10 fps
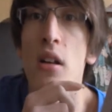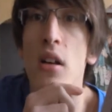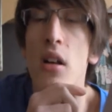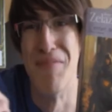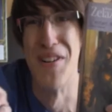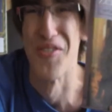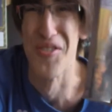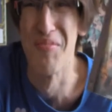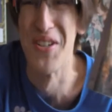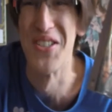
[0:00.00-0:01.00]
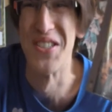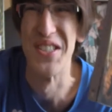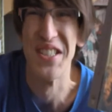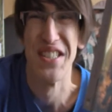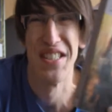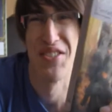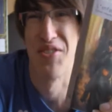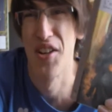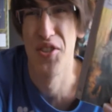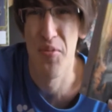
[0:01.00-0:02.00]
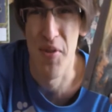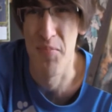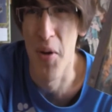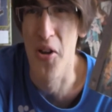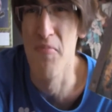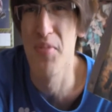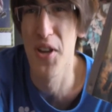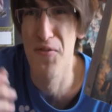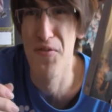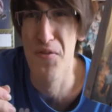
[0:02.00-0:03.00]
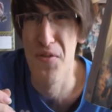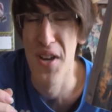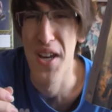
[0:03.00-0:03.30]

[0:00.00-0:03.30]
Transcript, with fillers: Malheureusement, cela ne se passe pas comme prévu